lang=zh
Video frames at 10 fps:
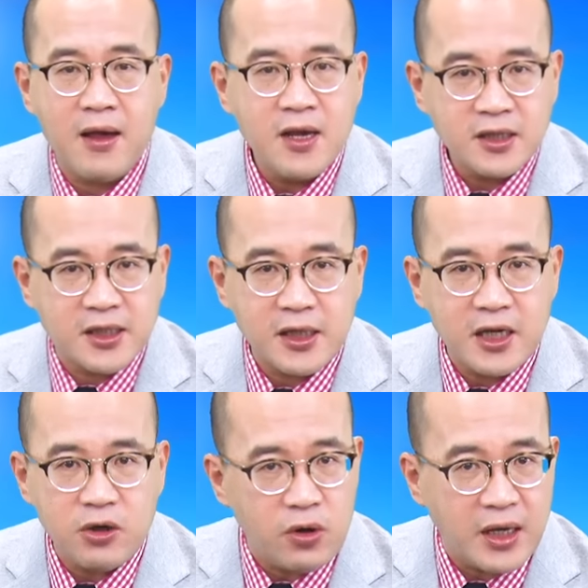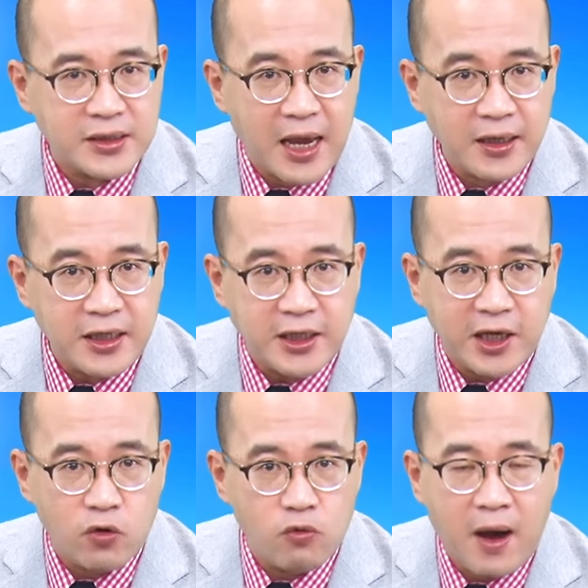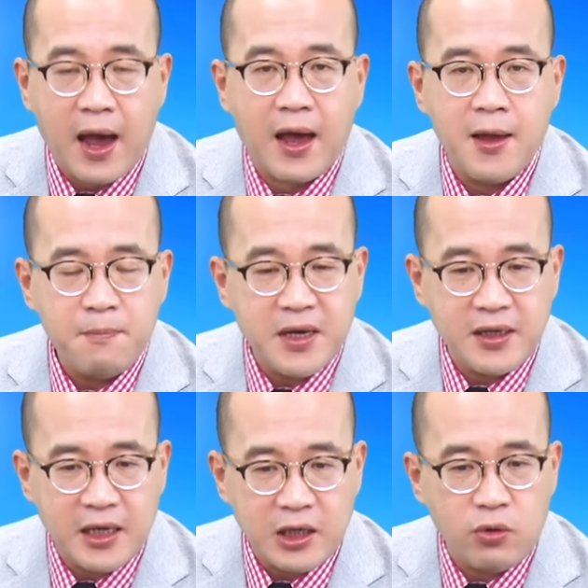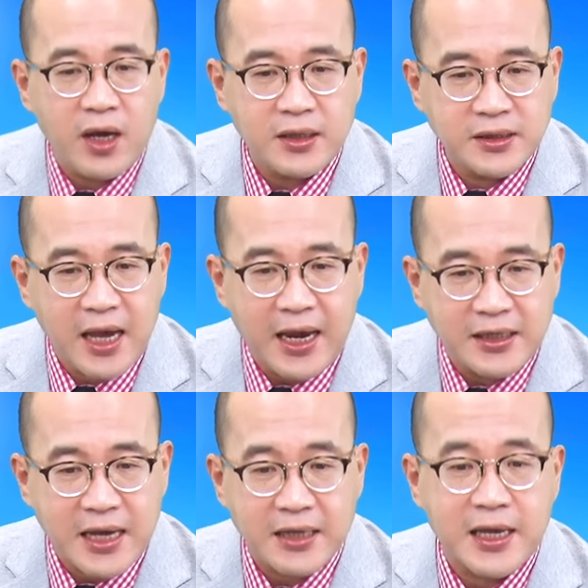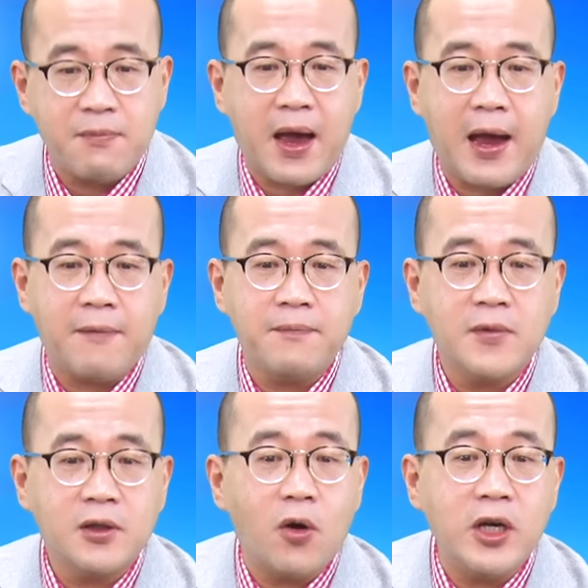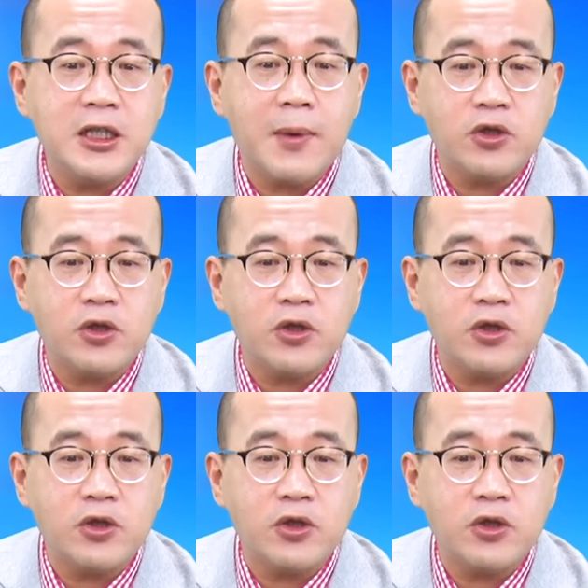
12月涨 1.5%， 明年1月再涨 3%， 懂意思吗？